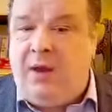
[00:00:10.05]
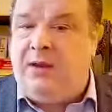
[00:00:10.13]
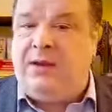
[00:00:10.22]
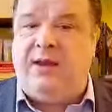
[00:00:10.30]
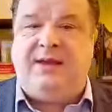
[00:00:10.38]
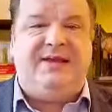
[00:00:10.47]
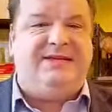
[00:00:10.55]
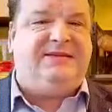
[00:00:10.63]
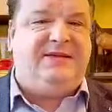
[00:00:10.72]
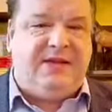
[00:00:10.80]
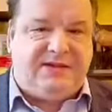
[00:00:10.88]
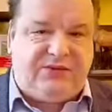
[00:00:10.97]
Я,
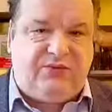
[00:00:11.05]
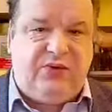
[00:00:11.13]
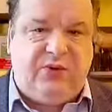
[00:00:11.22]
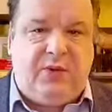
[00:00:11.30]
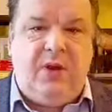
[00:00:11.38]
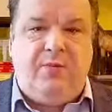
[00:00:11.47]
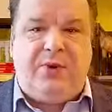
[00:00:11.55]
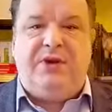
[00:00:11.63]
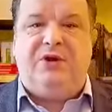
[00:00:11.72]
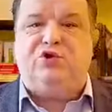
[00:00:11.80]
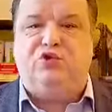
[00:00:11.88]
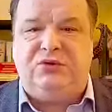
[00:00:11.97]
естественно,
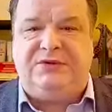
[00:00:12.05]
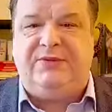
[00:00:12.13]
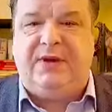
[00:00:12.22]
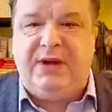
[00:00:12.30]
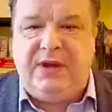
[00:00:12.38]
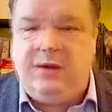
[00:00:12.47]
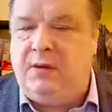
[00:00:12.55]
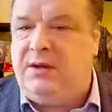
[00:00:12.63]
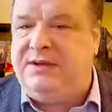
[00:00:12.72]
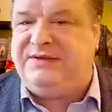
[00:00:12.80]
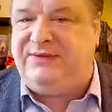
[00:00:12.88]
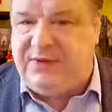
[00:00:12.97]
приношу свои
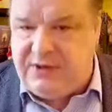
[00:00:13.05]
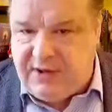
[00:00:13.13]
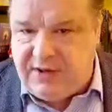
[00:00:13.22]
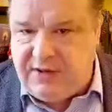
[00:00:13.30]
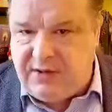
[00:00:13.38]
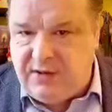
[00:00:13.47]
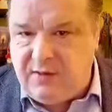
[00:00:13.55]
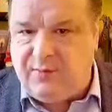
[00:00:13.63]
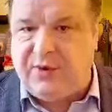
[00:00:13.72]
извинения,